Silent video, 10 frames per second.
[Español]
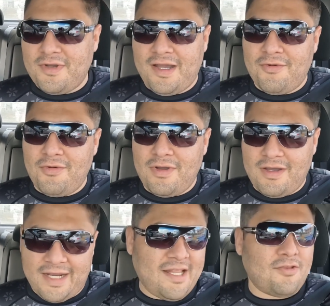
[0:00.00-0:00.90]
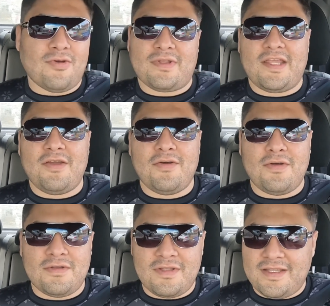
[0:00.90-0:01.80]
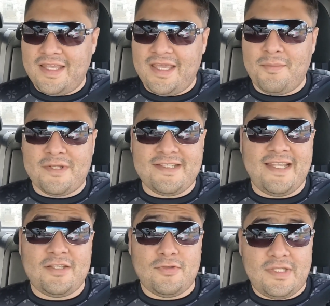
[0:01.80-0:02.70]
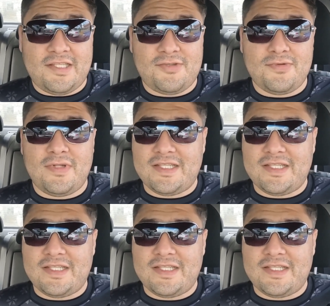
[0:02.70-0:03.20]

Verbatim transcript: a un gran torneo de Brazilian Jiu-Jitsu.